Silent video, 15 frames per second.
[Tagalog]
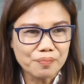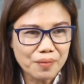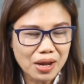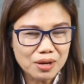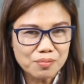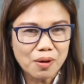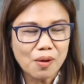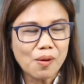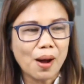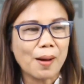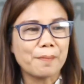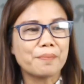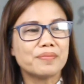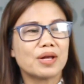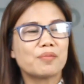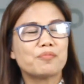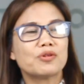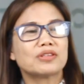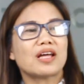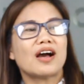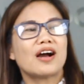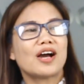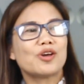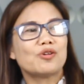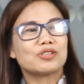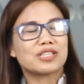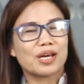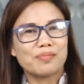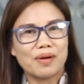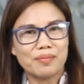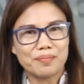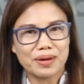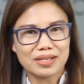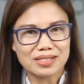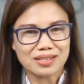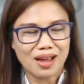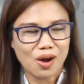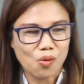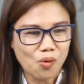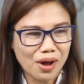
alimbawa, nagpunta ka ngayon sa ibang bansa,